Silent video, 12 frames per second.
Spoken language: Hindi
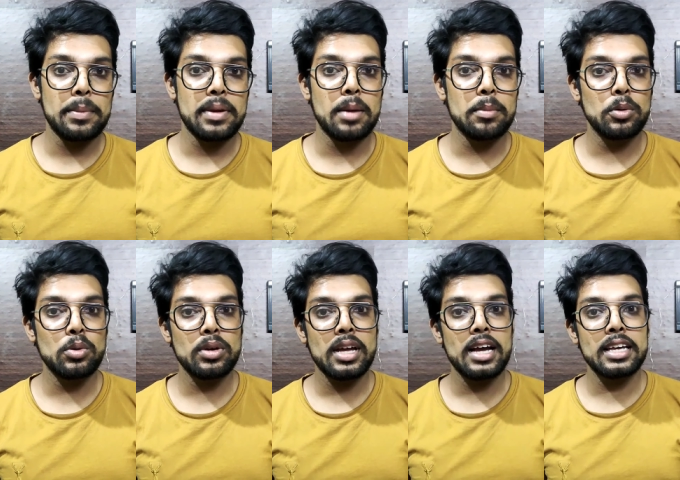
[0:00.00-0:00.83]
अभी हम
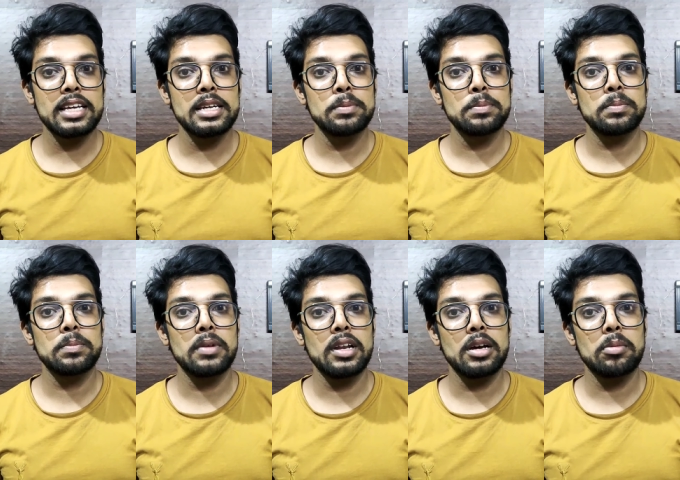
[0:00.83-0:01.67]
लोग को क्या है कि
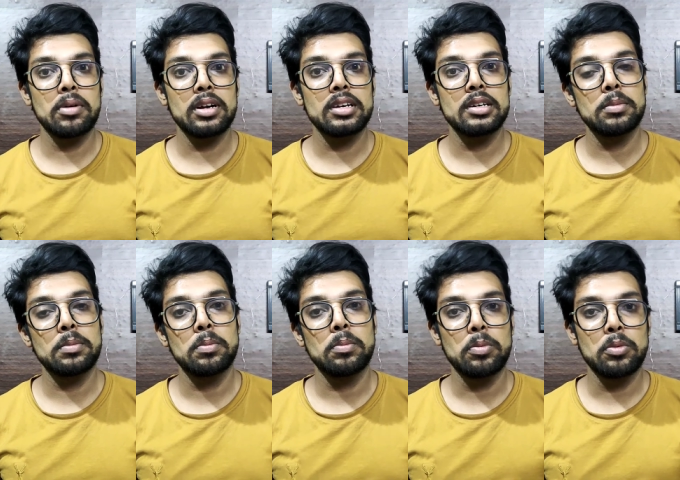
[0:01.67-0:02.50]
लगभग
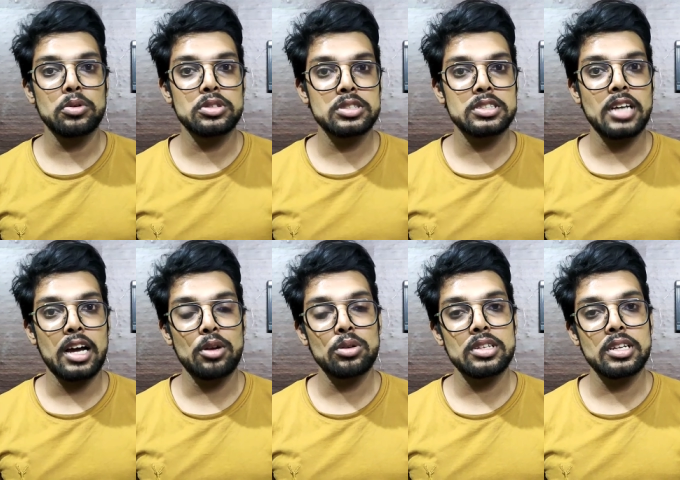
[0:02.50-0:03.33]
कुछ
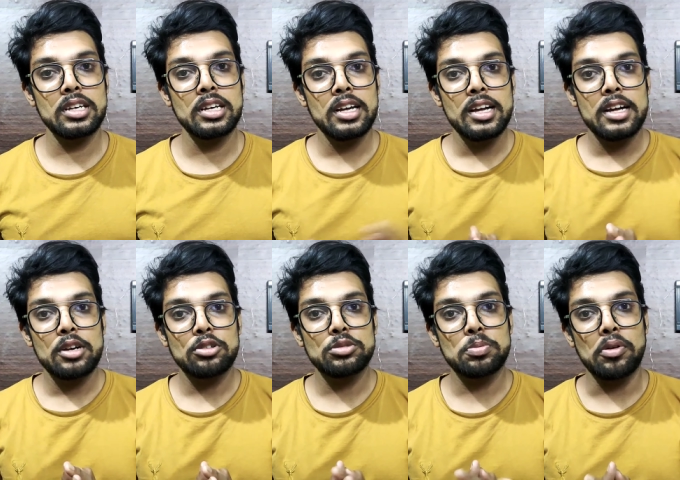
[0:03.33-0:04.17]
सालों तक
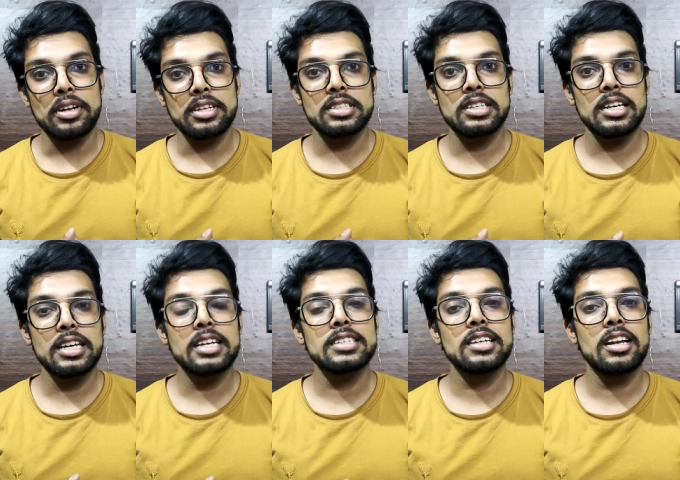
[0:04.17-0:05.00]
कुछ प्रोटेक्शन
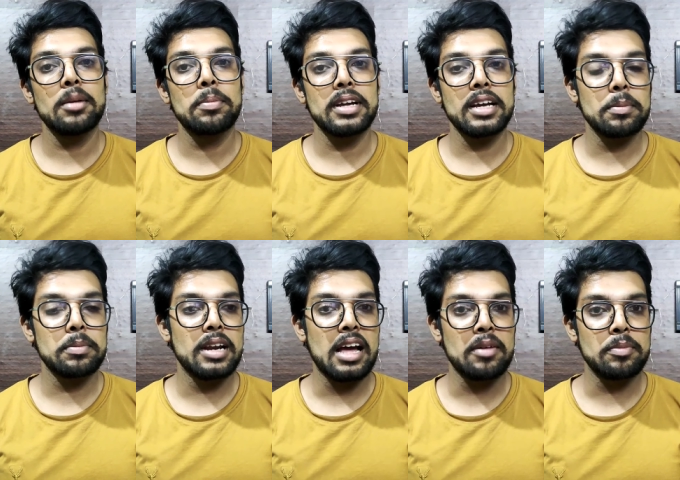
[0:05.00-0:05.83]
लेके चलना पड़ेगा
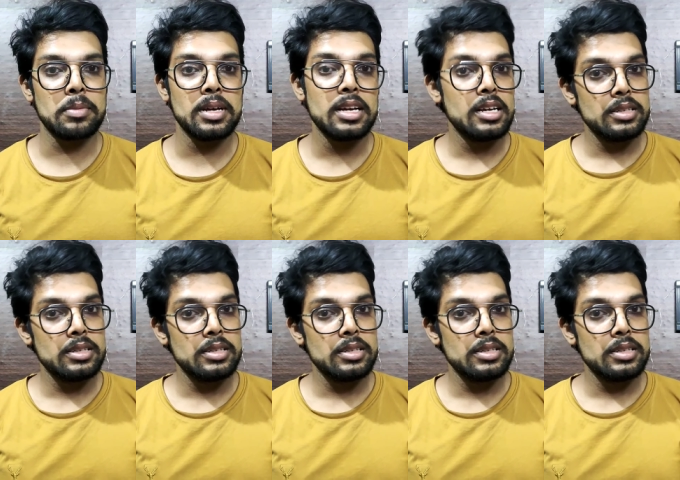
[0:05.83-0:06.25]
अपने लाइफ में